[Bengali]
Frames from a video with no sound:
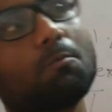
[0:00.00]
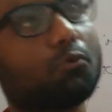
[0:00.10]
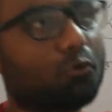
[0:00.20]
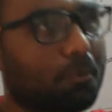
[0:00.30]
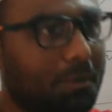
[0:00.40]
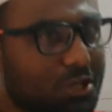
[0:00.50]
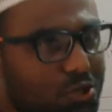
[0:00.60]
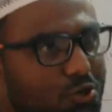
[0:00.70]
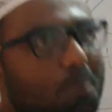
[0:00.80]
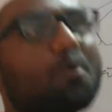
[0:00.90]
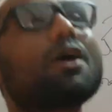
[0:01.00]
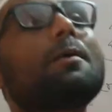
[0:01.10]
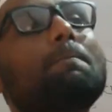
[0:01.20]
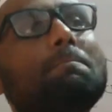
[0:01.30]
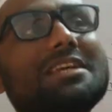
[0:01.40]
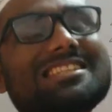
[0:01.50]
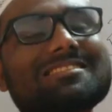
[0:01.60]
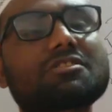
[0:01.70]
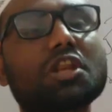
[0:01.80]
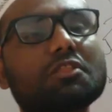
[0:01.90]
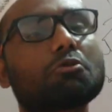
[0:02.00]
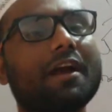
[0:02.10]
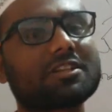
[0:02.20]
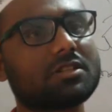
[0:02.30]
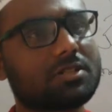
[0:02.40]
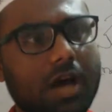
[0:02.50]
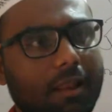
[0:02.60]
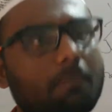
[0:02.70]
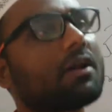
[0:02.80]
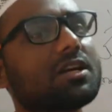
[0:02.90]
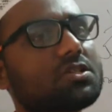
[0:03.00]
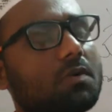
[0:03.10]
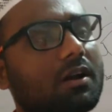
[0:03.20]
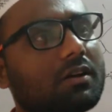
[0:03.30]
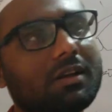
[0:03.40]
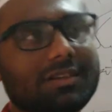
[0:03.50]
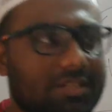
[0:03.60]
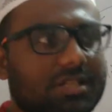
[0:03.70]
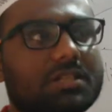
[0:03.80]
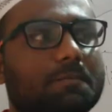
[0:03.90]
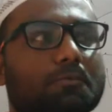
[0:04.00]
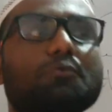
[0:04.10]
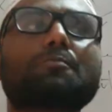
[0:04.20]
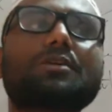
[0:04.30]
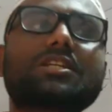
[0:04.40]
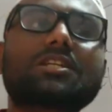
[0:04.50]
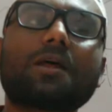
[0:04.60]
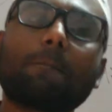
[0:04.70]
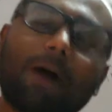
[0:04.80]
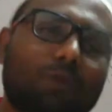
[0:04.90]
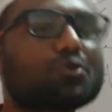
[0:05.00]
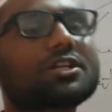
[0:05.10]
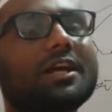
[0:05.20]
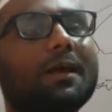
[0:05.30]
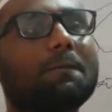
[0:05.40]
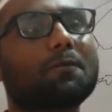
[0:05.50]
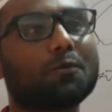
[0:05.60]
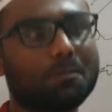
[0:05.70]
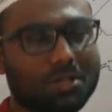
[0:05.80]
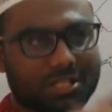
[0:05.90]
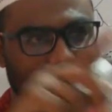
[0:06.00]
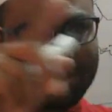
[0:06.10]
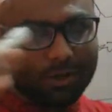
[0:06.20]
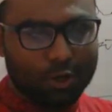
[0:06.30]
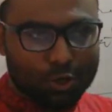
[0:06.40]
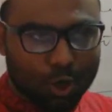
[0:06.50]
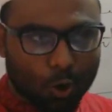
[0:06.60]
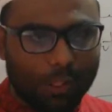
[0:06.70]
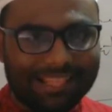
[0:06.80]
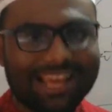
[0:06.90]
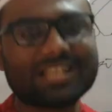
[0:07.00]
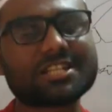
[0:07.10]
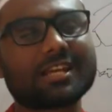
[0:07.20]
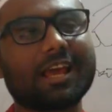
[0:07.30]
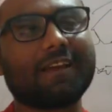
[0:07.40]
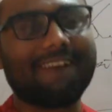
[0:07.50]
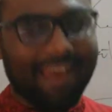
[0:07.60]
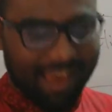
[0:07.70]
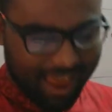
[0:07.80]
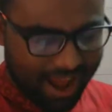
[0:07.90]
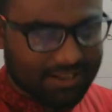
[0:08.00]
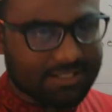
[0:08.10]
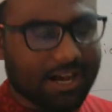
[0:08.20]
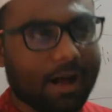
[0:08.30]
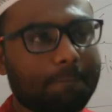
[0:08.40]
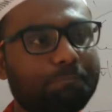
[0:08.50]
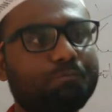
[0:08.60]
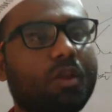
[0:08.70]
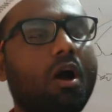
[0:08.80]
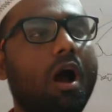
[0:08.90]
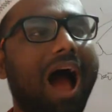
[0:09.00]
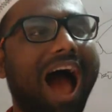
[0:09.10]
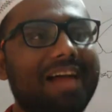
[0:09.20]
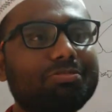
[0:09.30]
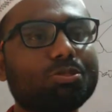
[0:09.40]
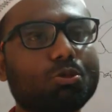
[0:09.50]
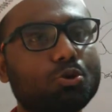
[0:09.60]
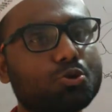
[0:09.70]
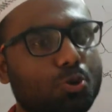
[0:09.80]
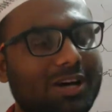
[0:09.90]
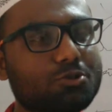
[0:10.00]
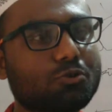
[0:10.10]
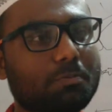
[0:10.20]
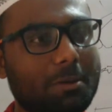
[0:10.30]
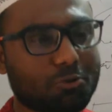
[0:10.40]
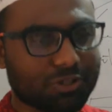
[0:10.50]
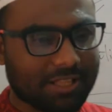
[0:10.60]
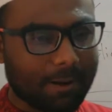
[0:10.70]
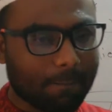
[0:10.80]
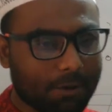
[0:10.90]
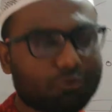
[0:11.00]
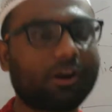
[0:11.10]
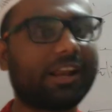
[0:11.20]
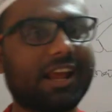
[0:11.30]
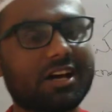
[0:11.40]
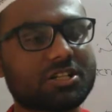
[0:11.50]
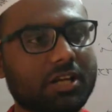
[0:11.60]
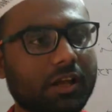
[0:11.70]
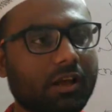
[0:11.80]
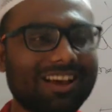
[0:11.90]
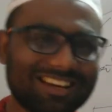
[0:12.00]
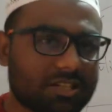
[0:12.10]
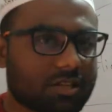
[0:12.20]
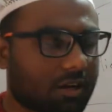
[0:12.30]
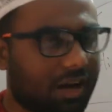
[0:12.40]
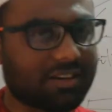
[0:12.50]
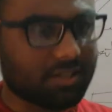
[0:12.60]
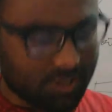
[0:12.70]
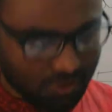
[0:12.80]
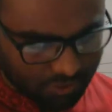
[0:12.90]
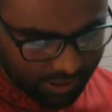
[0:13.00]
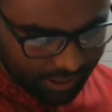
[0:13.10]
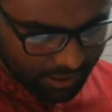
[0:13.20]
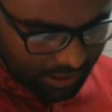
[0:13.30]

পুরো বিশ্বময় বিস্তৃত একটি জাল বা নেটওয়ার্ক যেটি পুরো বিশ্বের মানুষকে পুরো বিশ্বের সকল দেশকে একটা আন্তঃযোগাযোগ ব্যবস্থার ভিতরে নিয়ে আসে ইন্টারকানেক্টেড করে দেয়